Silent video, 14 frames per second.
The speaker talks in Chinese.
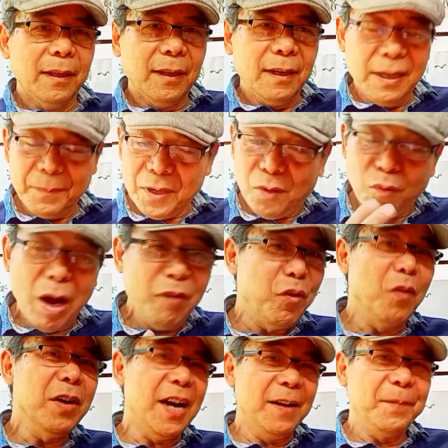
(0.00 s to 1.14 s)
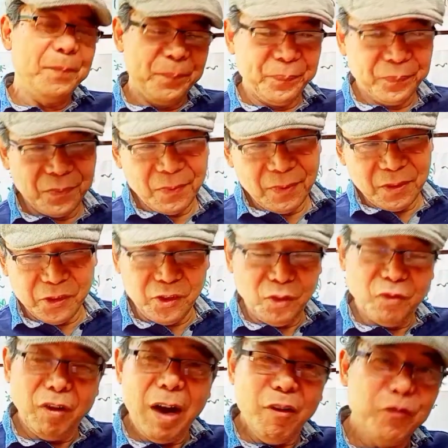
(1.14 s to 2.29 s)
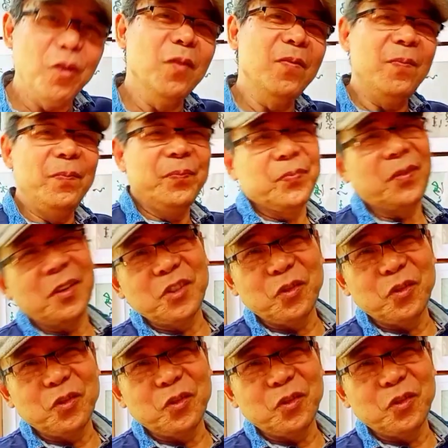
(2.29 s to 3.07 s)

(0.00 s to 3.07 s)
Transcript: 那么汪峰呢，就是汪峰倒是